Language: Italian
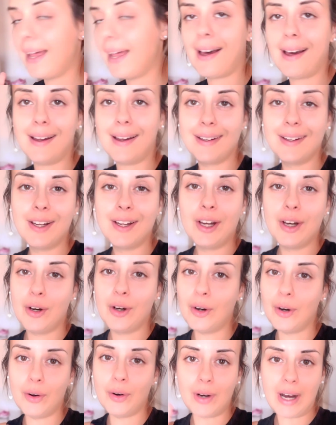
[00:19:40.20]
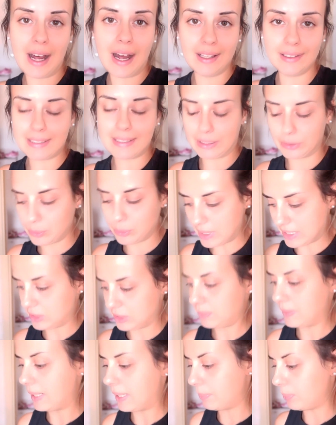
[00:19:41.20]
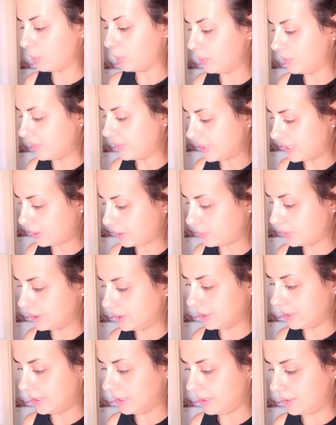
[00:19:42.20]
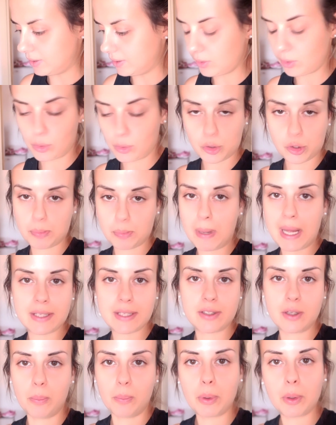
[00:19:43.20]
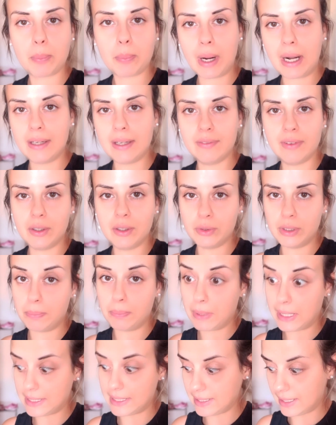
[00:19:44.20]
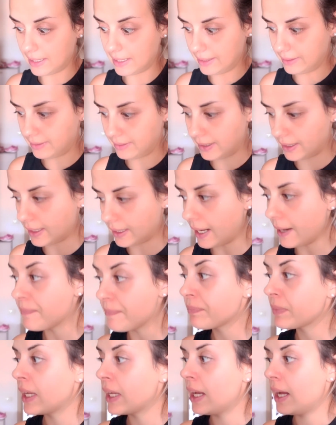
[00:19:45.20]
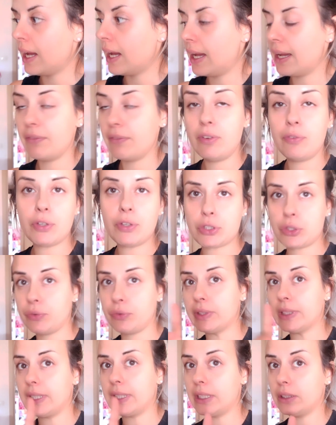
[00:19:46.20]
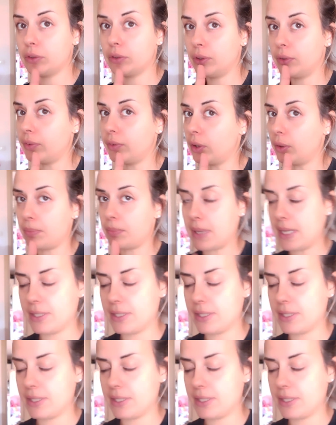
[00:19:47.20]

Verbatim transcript: di là ho altre due aspirapolveri e quindi non ho spazio proprio a livello di prese elettriche e vi faccio vedere dove l'ho